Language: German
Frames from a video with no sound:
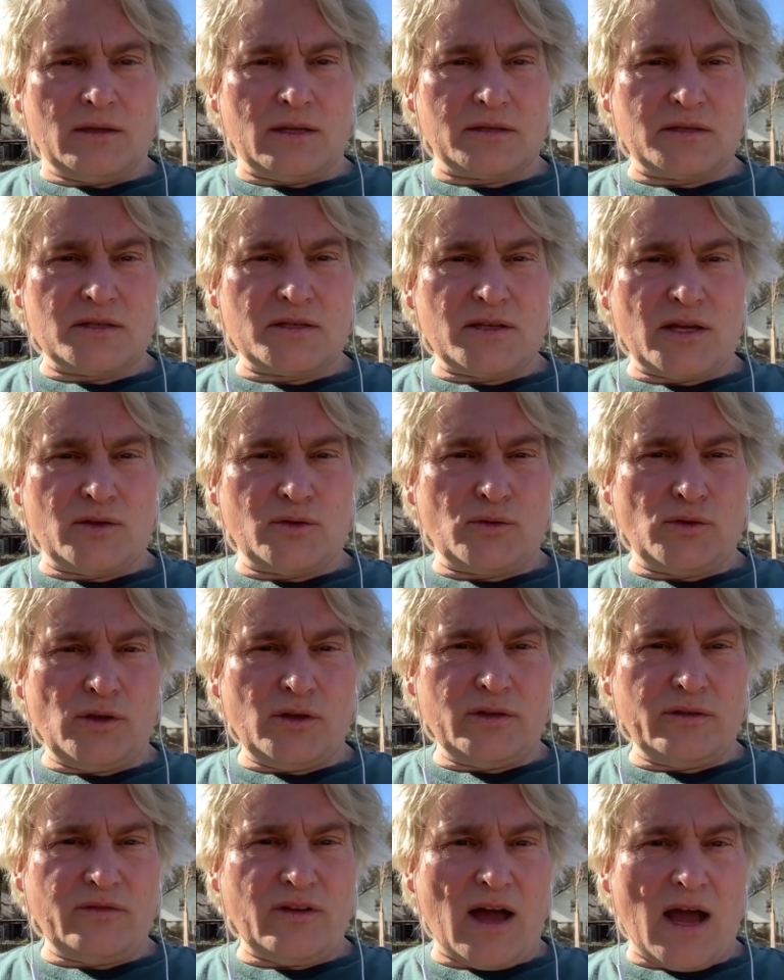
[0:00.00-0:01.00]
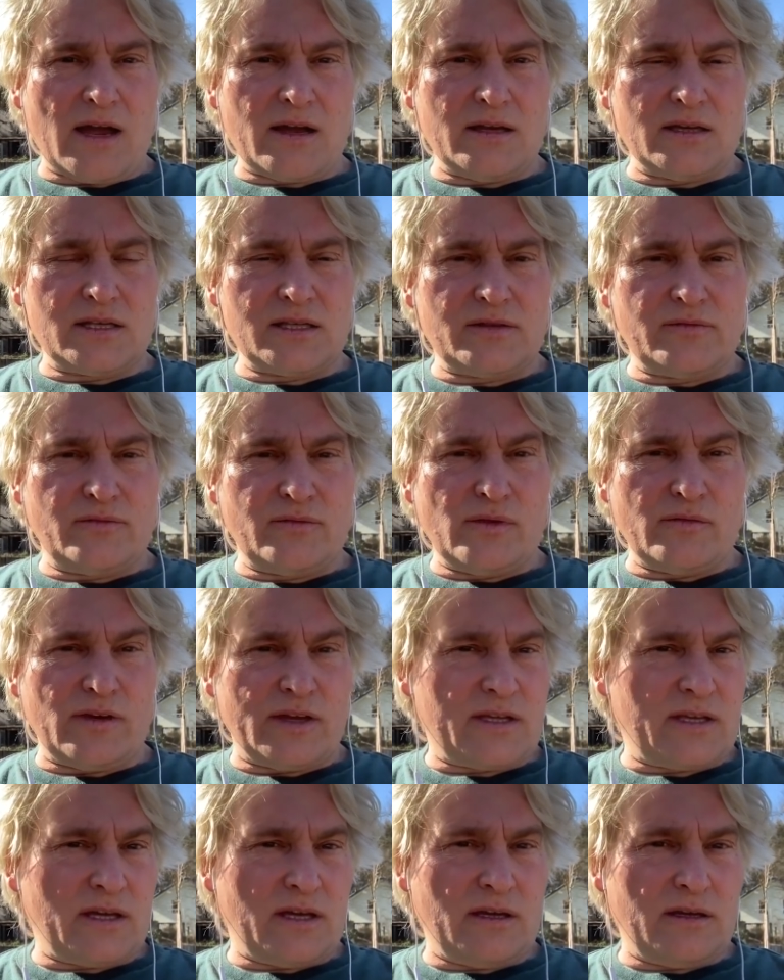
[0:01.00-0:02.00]
dass es dann nur noch eine Frage ist, für
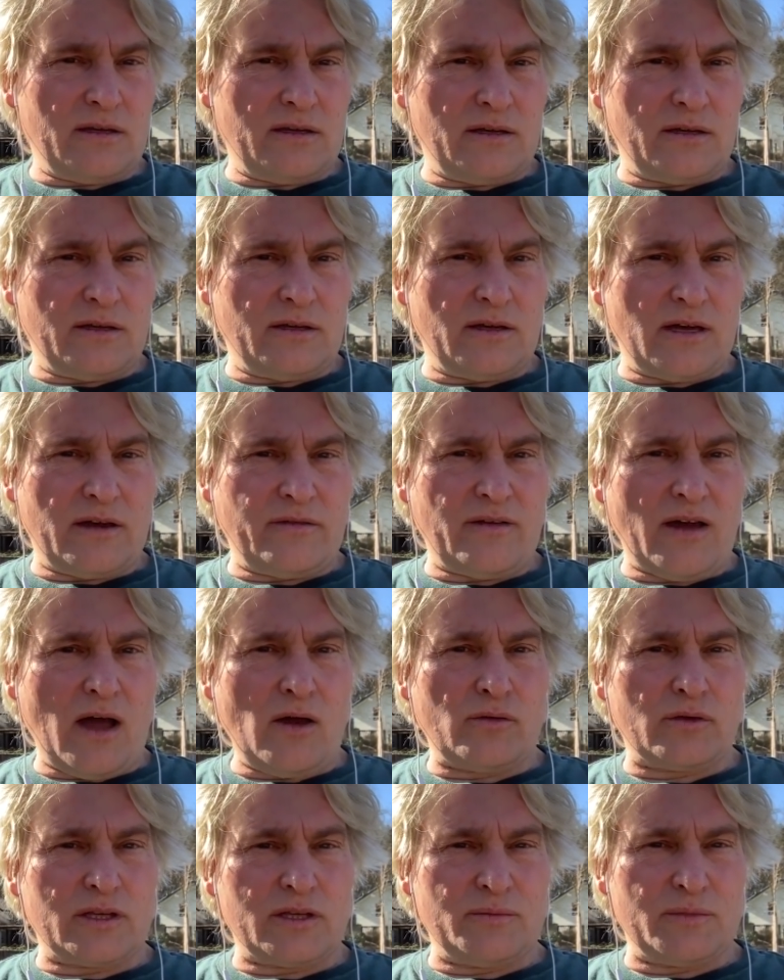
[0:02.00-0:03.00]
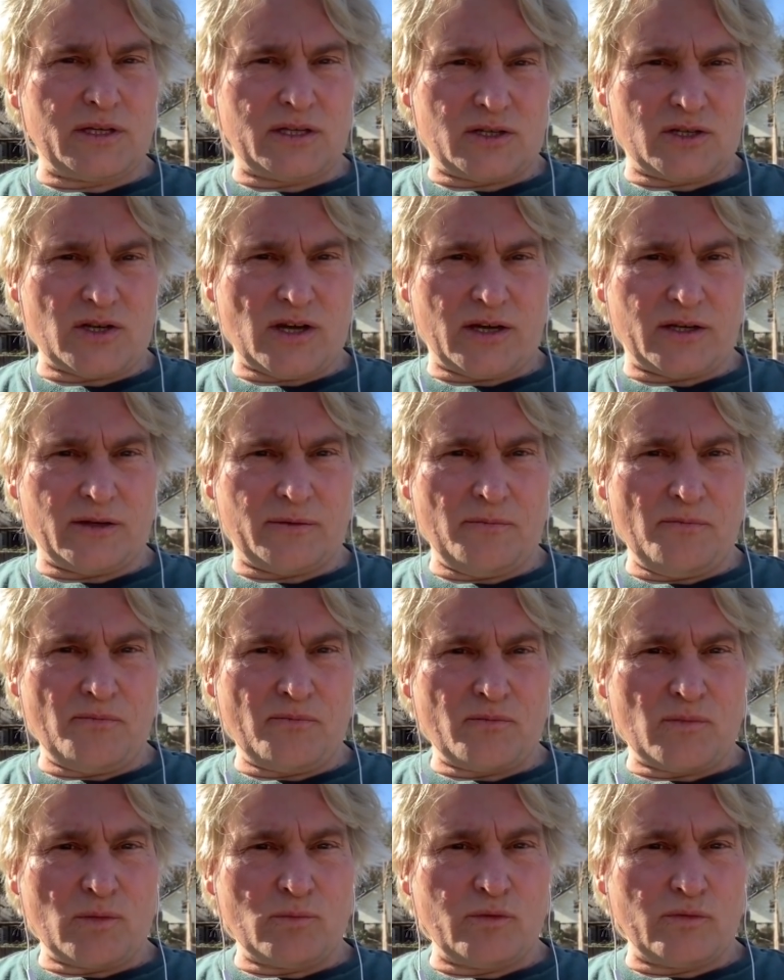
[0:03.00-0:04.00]
welche äh, Erfahrung ich mich entscheide,
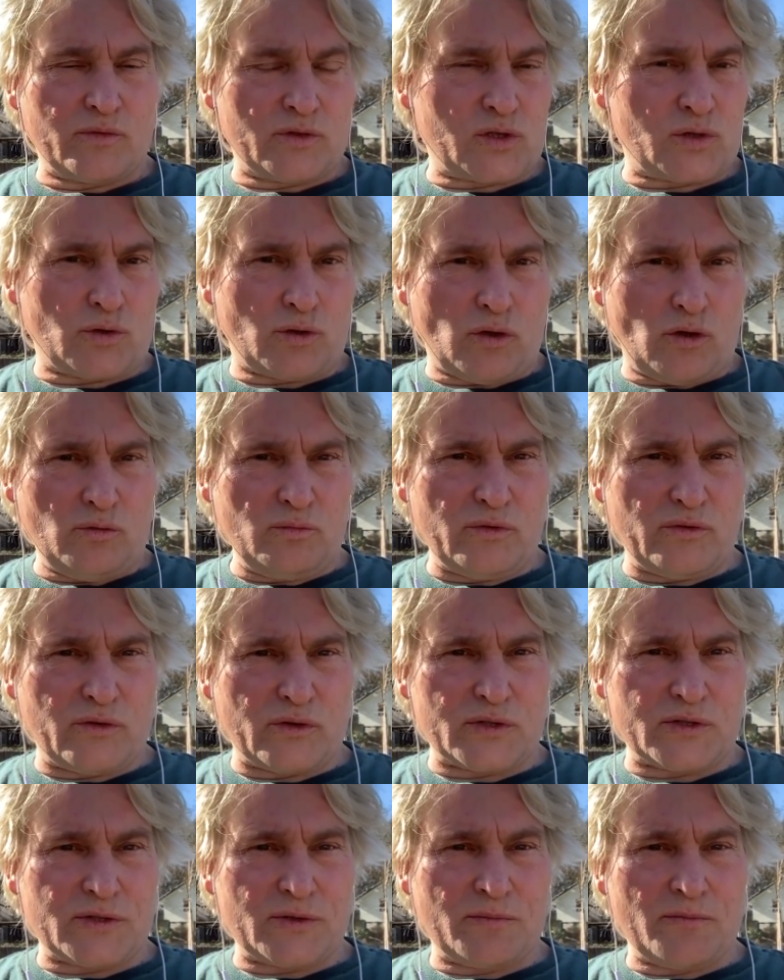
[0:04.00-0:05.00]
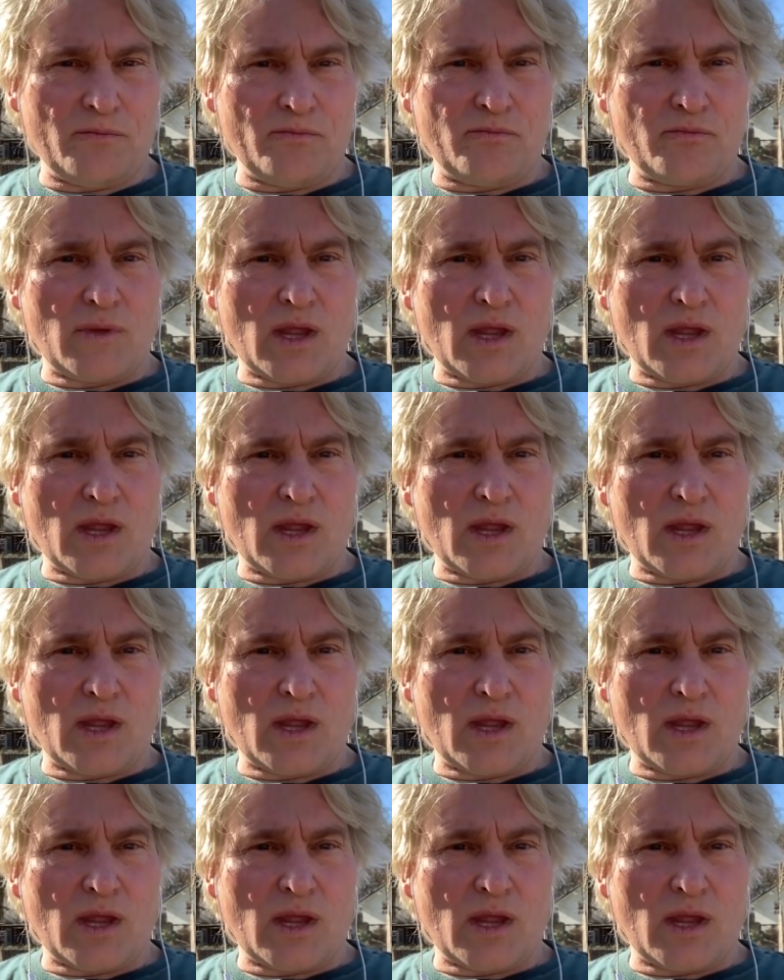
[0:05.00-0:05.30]
bewusst oder unbewusst.